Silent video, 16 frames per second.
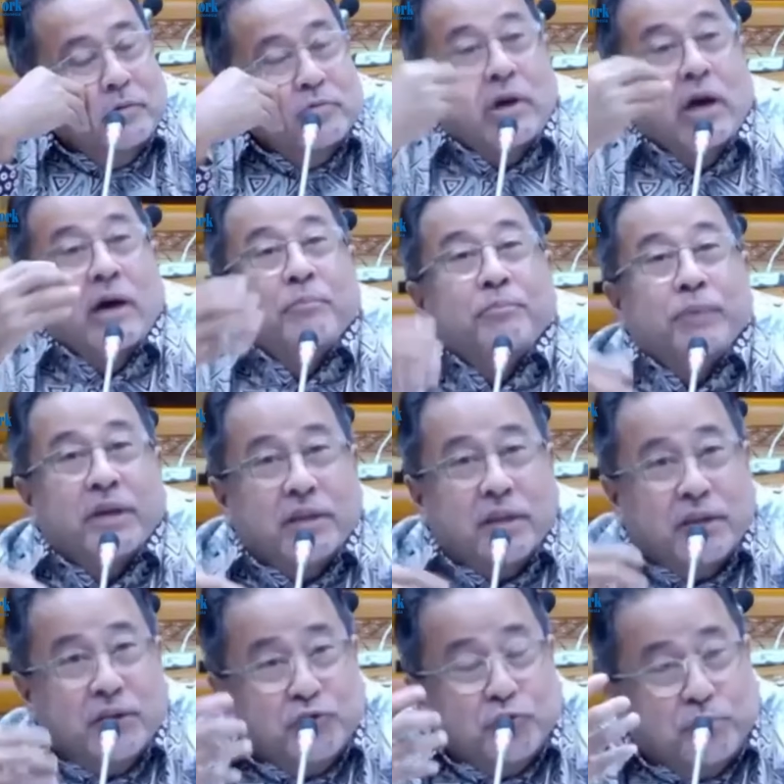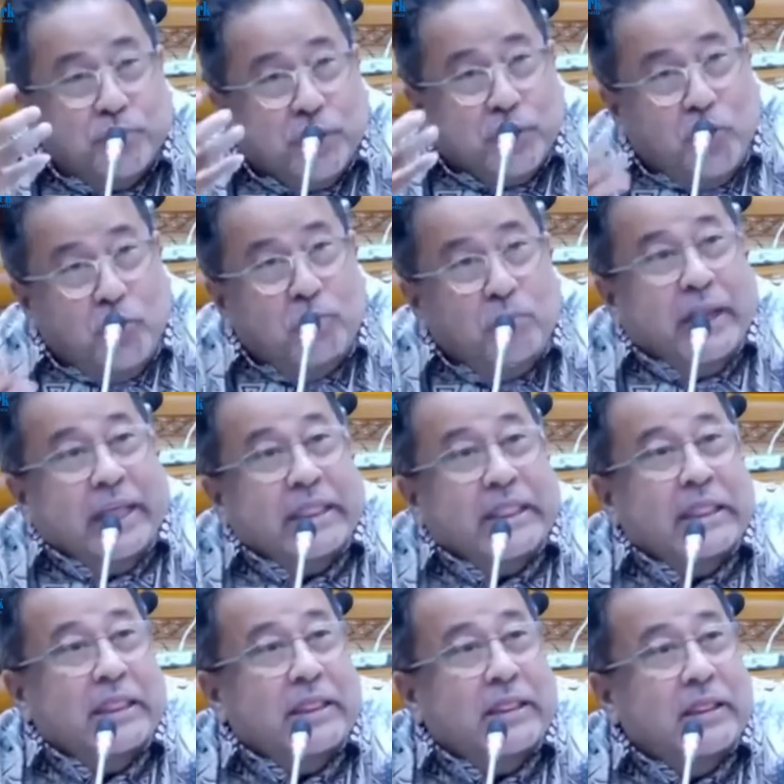Sampai jadi supir oplet,
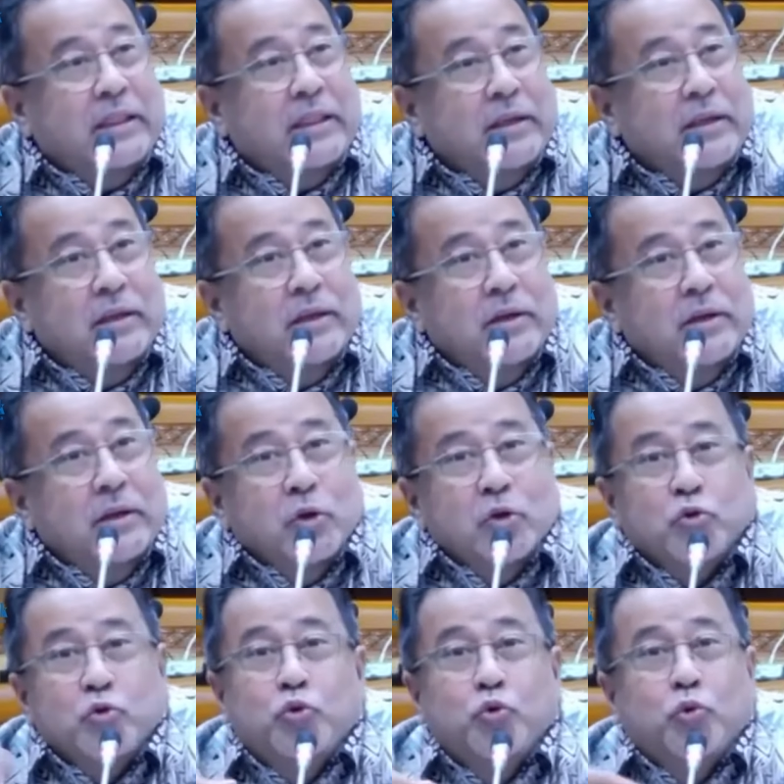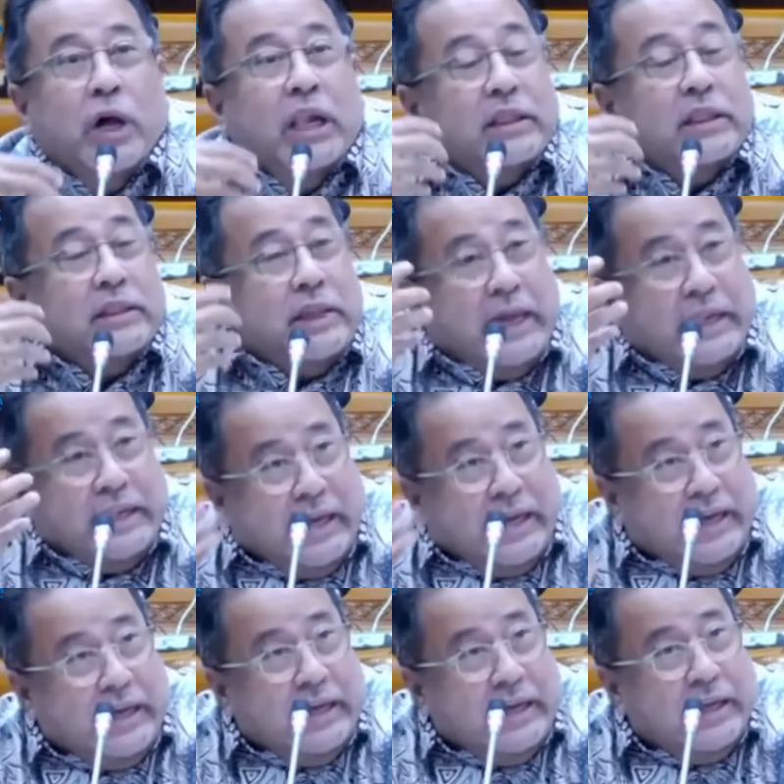jual
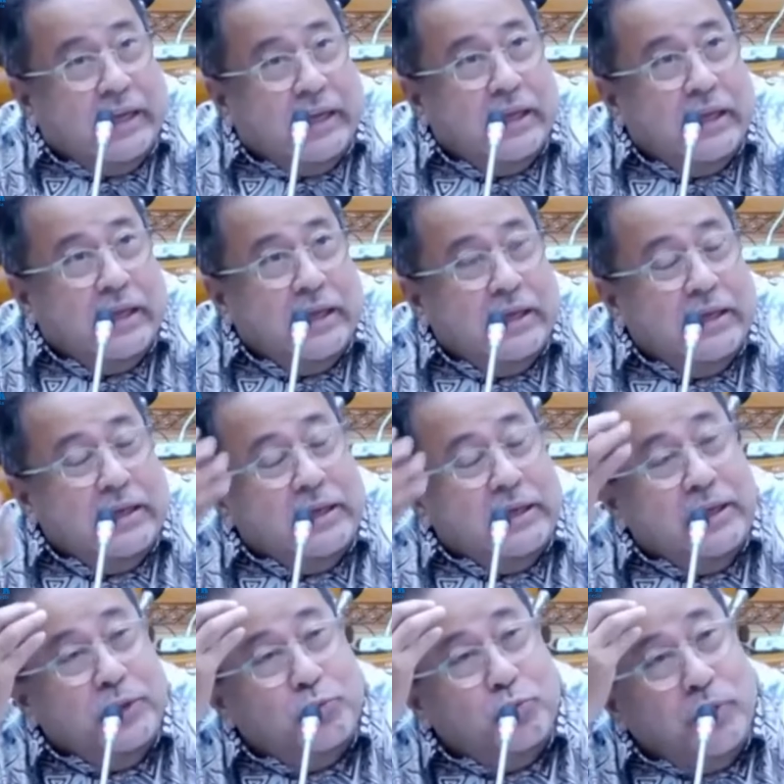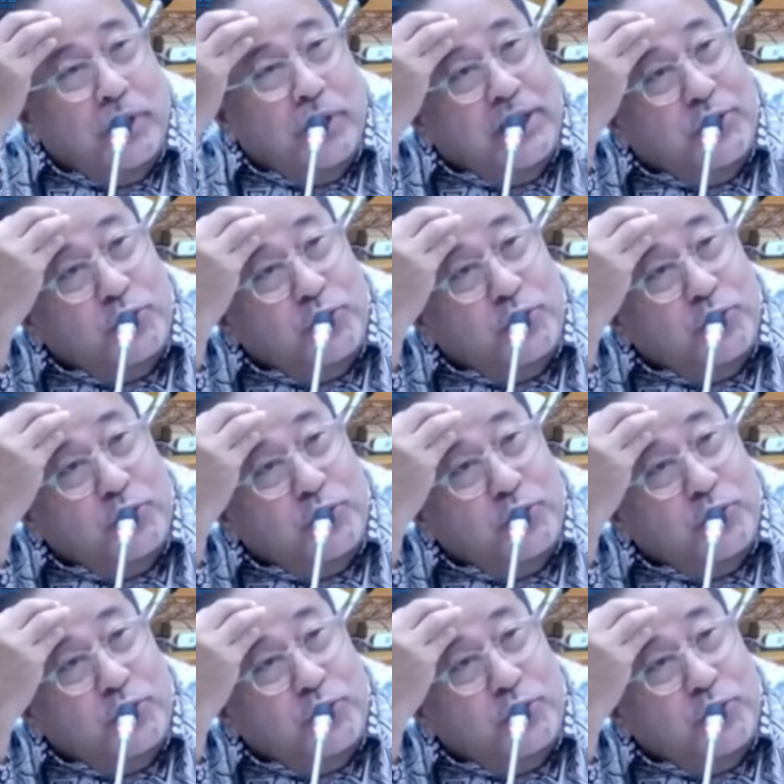tanah. Itulah